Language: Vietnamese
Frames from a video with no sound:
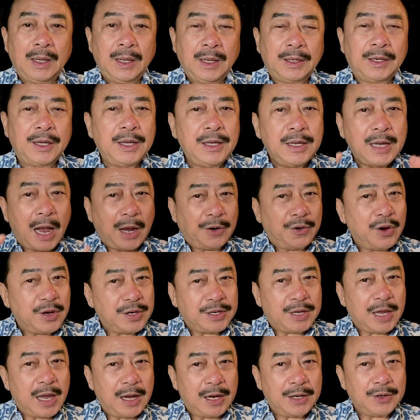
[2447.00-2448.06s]
khi ở đó
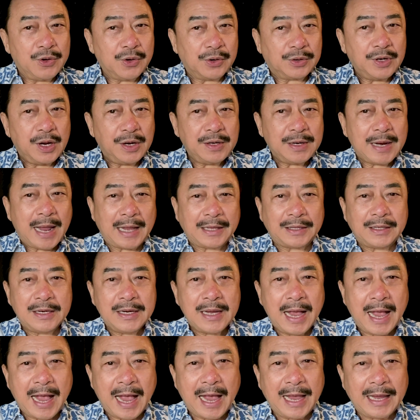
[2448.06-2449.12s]
chơi được đến ngày thứ
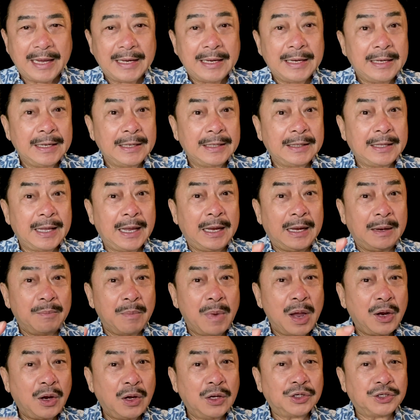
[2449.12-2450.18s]
hai thì
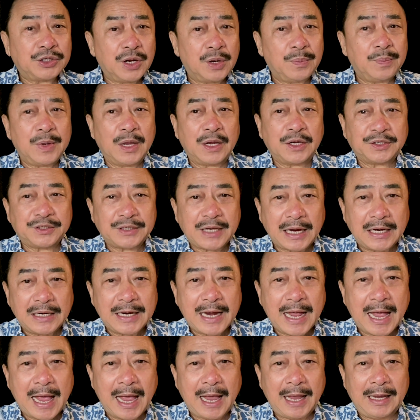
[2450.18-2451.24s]
mới có sự việc xảy
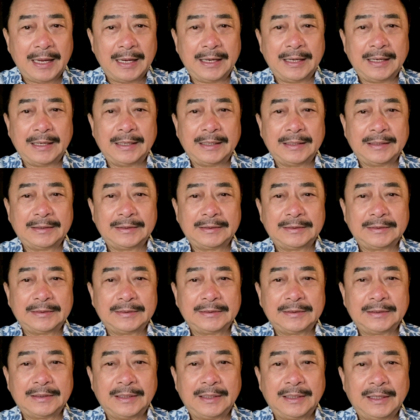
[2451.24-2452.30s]
ra
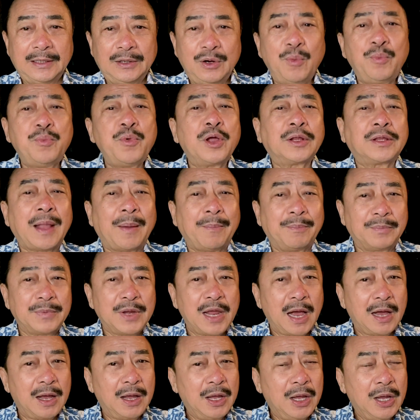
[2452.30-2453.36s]
lúc đó tầm
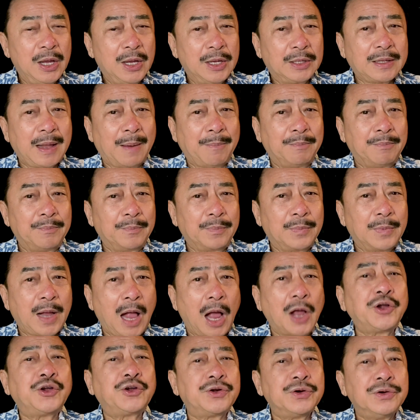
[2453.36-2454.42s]
giờ tầm cỡ
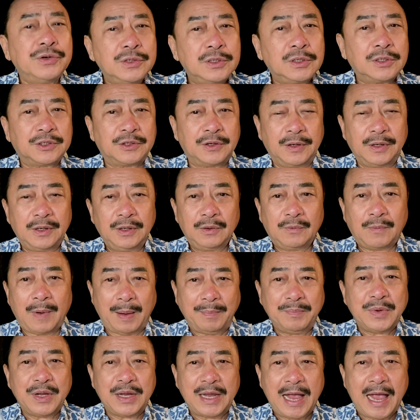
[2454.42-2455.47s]
trưa rồi khoảng
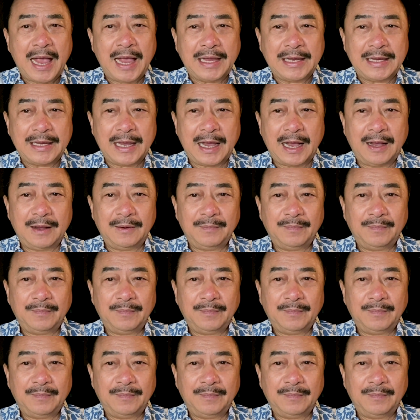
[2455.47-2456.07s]
12 giờ